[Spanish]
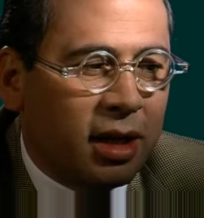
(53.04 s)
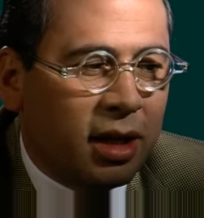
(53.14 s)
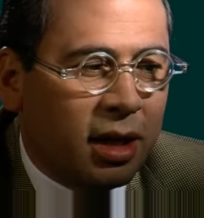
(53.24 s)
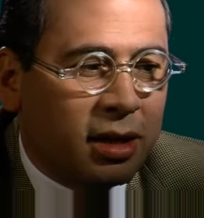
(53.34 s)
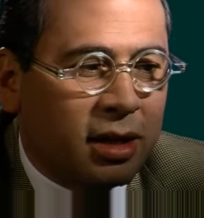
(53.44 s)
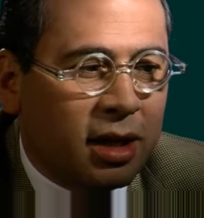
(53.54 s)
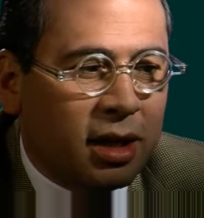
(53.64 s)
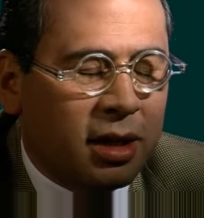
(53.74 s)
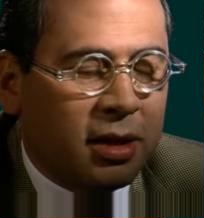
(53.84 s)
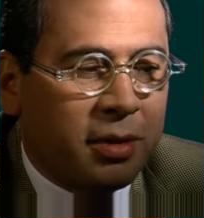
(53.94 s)
Y es
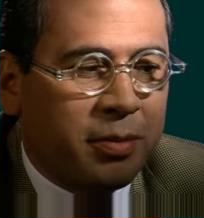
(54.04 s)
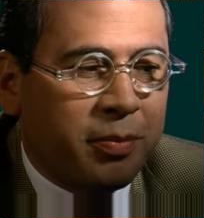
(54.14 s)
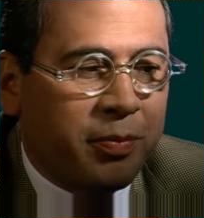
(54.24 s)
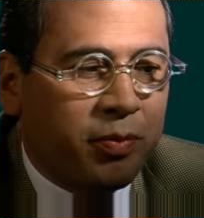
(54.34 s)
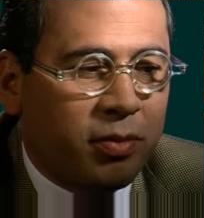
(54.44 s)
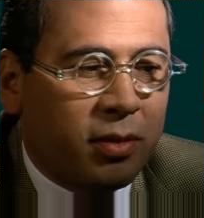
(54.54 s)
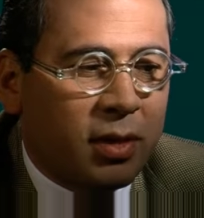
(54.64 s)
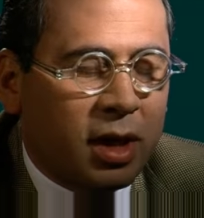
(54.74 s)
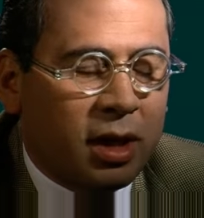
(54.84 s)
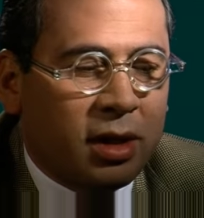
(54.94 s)
que
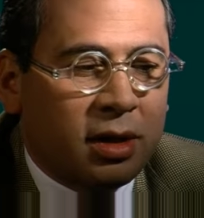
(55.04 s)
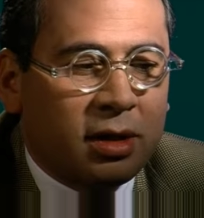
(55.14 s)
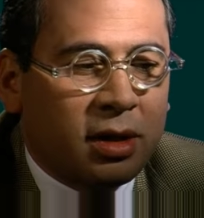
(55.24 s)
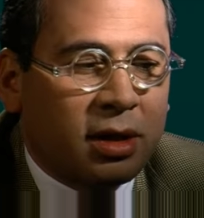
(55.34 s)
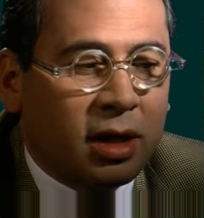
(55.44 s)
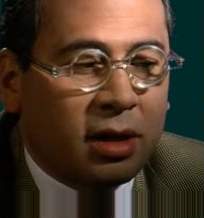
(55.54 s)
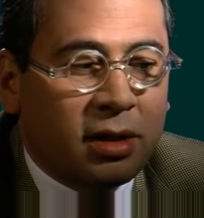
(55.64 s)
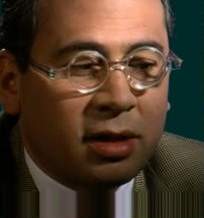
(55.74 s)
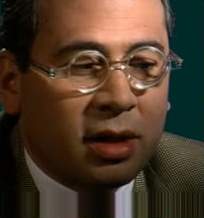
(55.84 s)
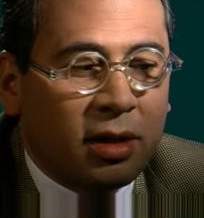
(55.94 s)
eh,
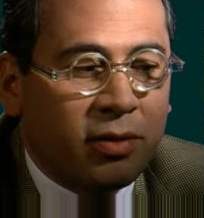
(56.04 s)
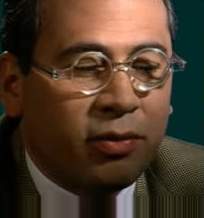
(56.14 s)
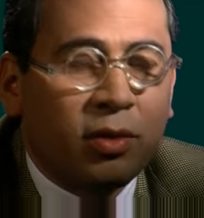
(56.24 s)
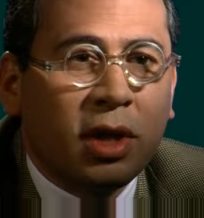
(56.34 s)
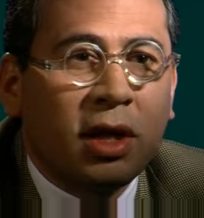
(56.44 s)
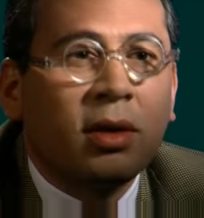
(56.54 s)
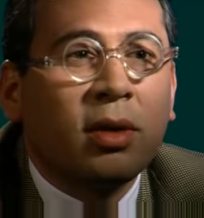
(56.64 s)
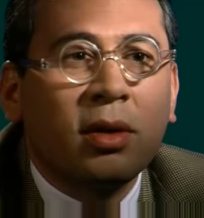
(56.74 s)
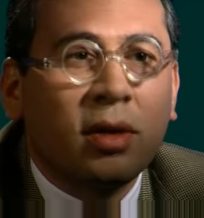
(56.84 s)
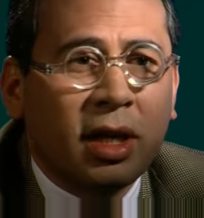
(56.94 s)
se, está,
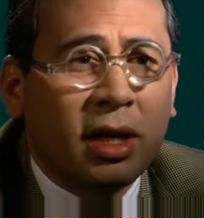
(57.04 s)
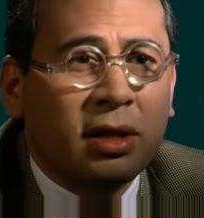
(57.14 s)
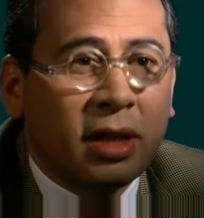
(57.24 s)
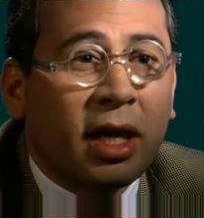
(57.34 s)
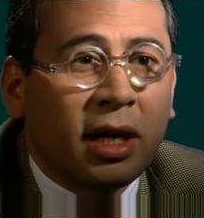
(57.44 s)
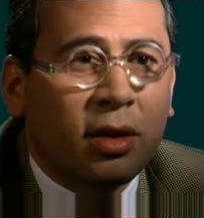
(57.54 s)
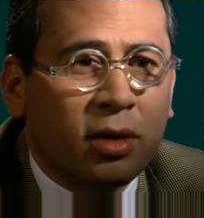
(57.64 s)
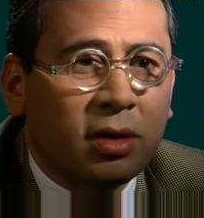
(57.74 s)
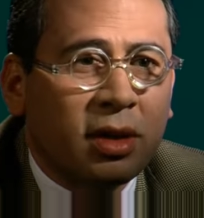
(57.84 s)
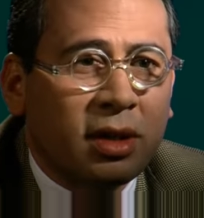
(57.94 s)
confundiendo, ¿no? ¿Qué es qué,
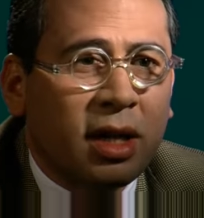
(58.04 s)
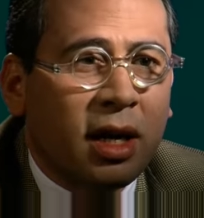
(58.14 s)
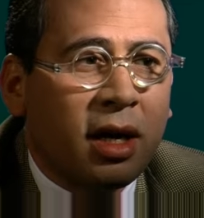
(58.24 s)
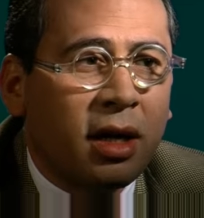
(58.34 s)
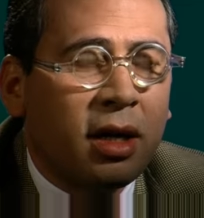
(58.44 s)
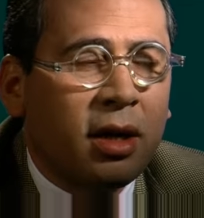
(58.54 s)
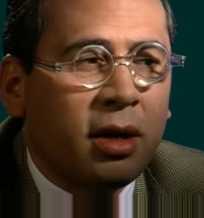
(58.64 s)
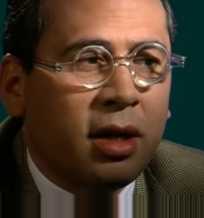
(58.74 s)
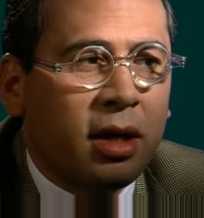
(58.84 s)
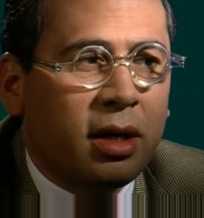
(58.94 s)
no? Se está
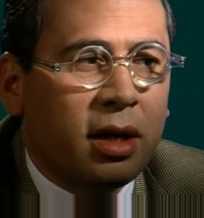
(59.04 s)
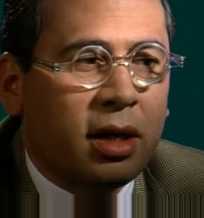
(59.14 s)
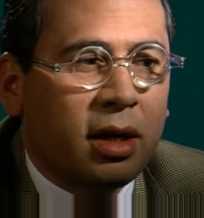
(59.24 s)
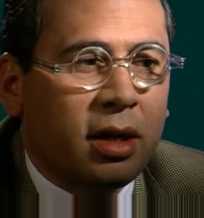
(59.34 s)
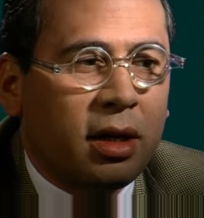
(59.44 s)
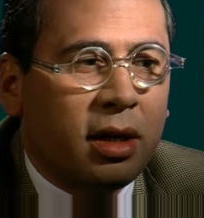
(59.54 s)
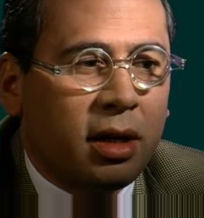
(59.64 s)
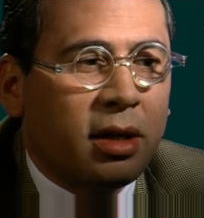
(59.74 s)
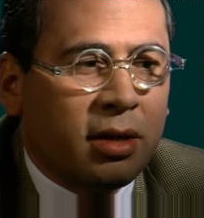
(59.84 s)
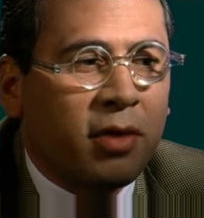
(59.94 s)

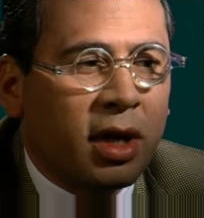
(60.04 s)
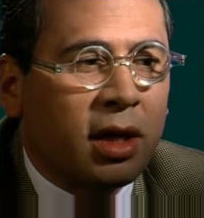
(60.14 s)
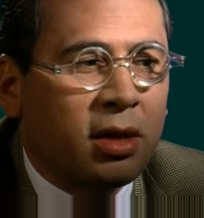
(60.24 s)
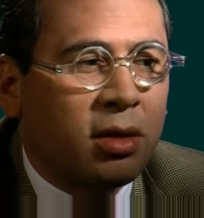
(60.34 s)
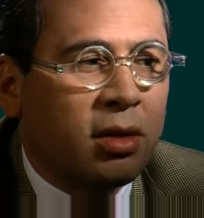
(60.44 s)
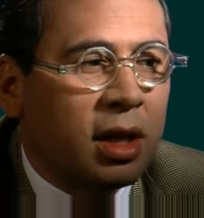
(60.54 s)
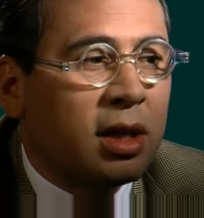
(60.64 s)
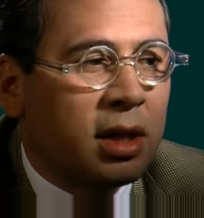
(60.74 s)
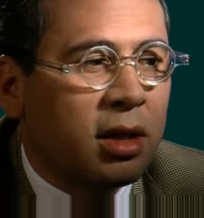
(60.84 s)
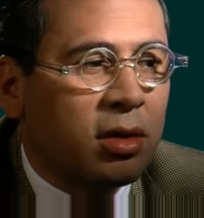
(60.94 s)
identificando el
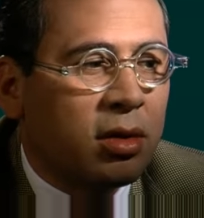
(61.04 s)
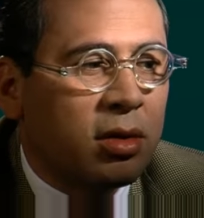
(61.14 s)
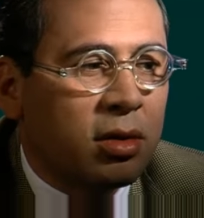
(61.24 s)
diseño